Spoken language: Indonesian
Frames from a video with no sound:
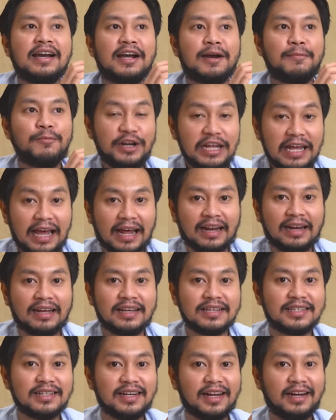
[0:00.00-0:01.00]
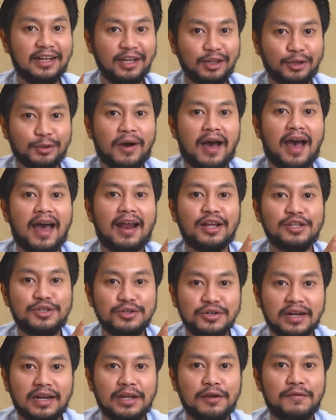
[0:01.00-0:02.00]
Kemudian, selain itu, ada
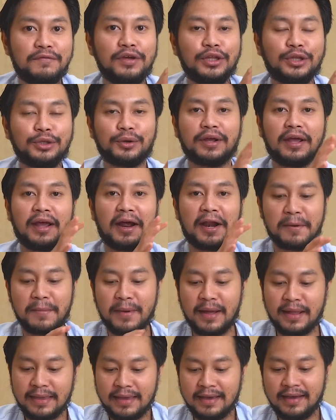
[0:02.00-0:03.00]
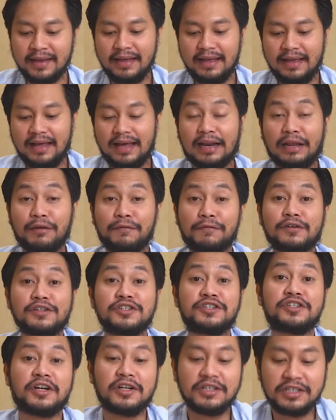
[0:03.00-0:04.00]
juga nih fitur yang namanya
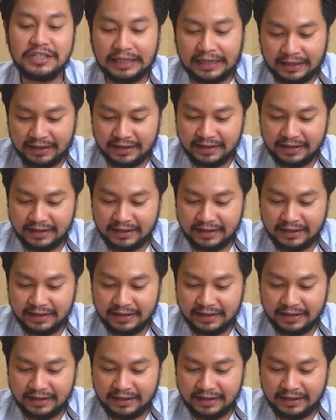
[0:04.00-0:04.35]
reverse charging.